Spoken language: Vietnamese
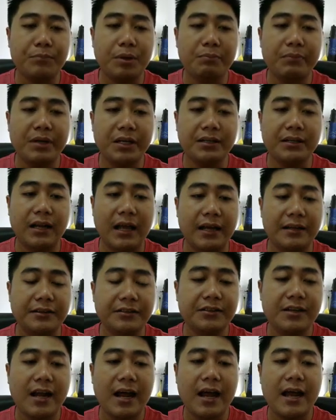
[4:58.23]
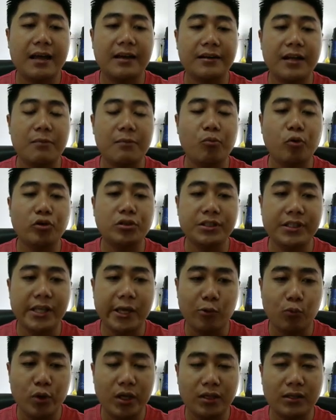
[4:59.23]
mà mình à, đưa ra để mọi người
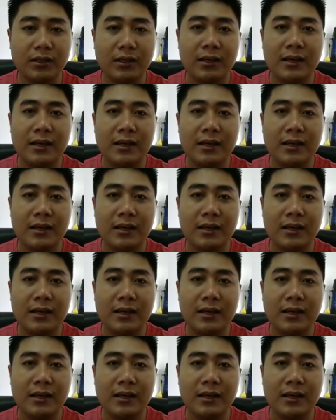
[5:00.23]
giải quyết